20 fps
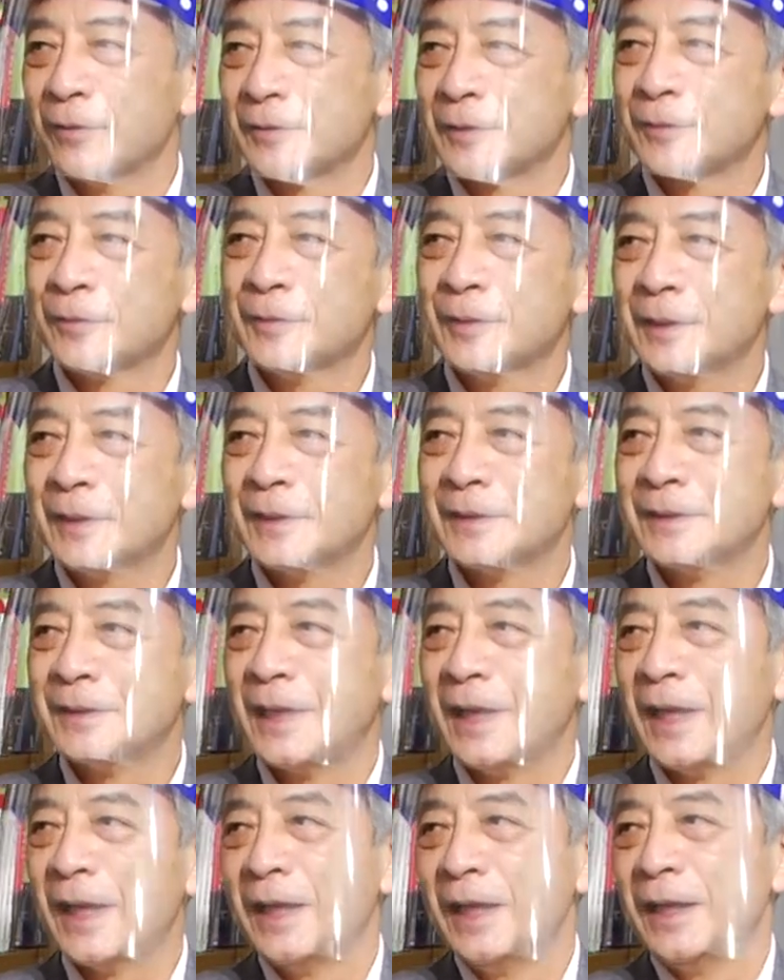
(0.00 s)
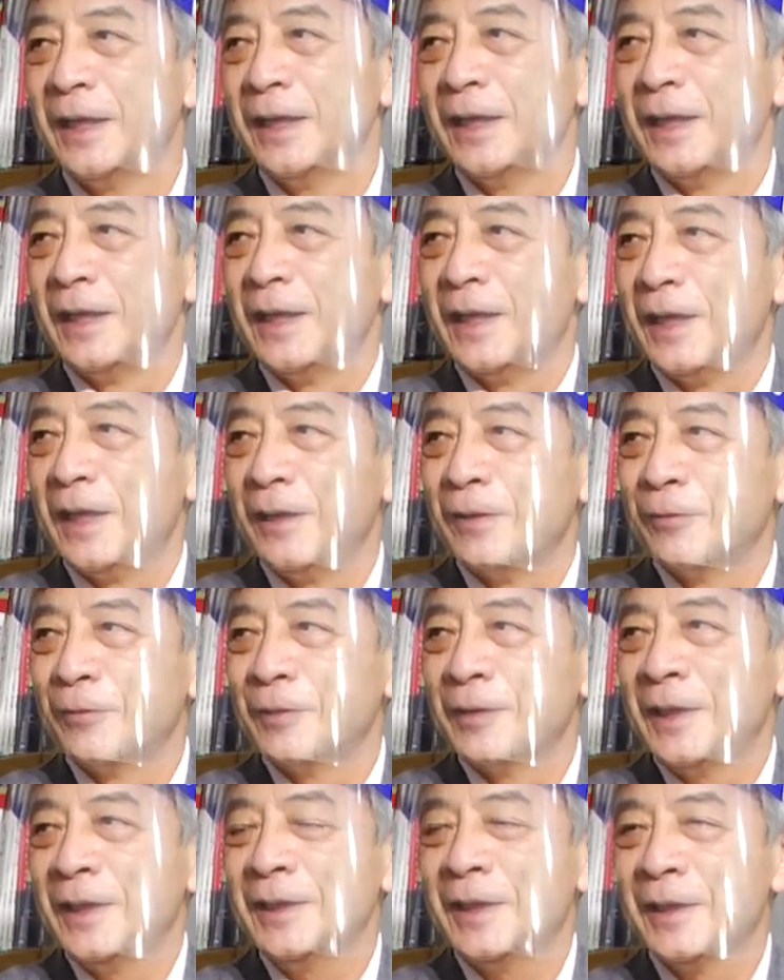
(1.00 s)
そんなですね
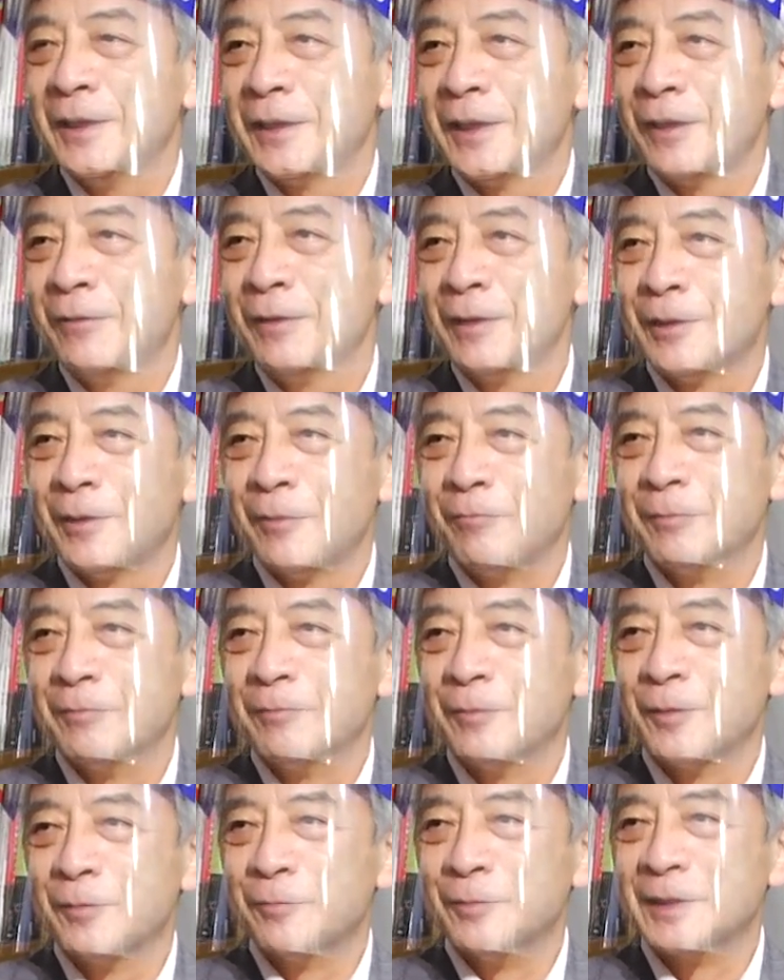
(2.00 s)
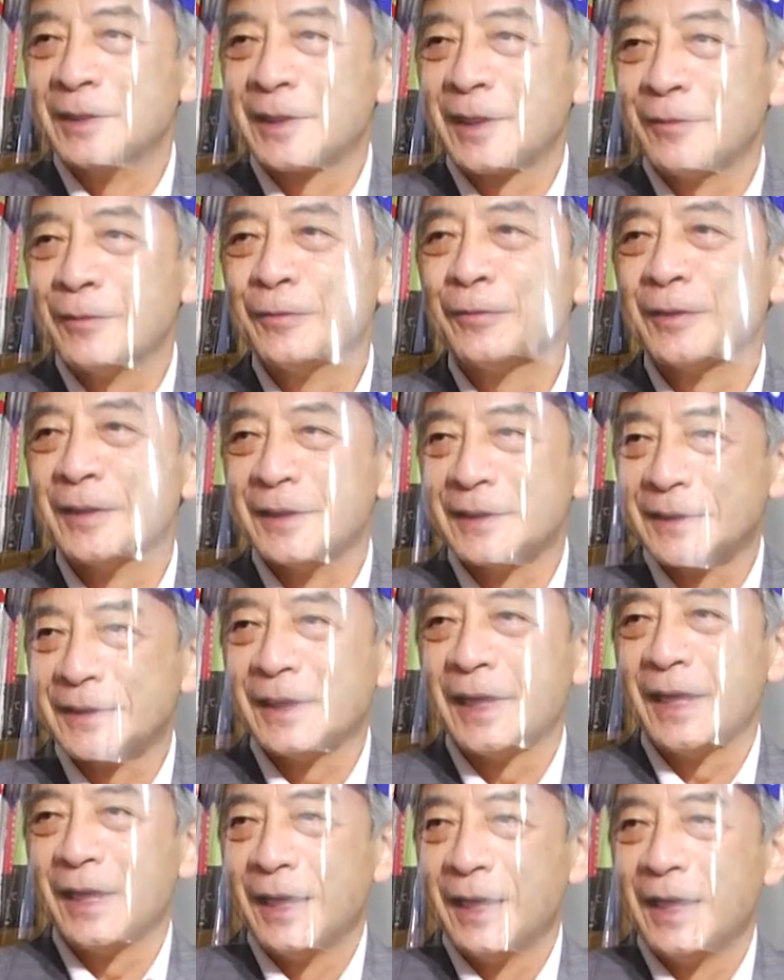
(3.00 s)
6年以内に台湾でもうぶつかるとかです
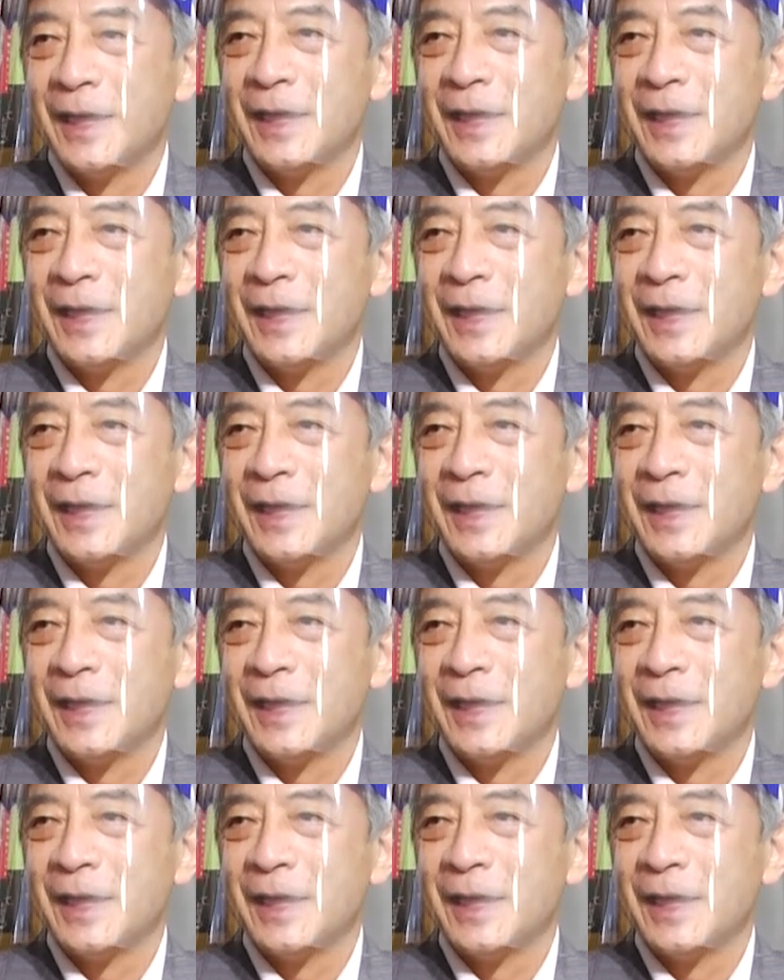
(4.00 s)
ね、